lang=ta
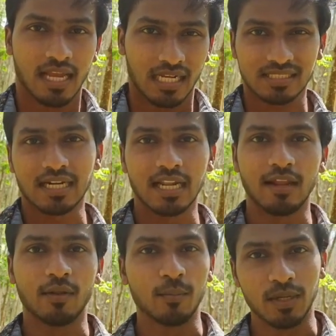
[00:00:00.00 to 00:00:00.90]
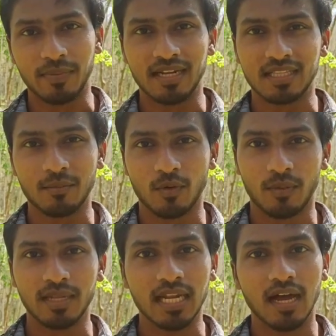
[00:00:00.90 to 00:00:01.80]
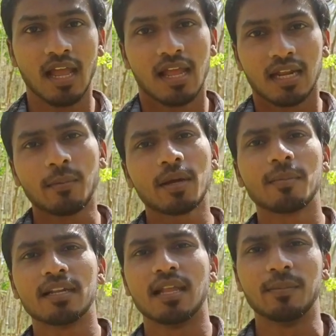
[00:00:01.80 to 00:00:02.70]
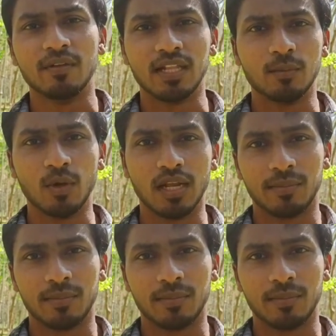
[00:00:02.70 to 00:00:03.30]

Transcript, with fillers: கஷ்டங்கள் எல்லாம் வரும்போது நம்ம என்ன திங்க் பண்ணோம் அப்படின்னா நமக்கு மட்டும்தான் இப்படி வருது போல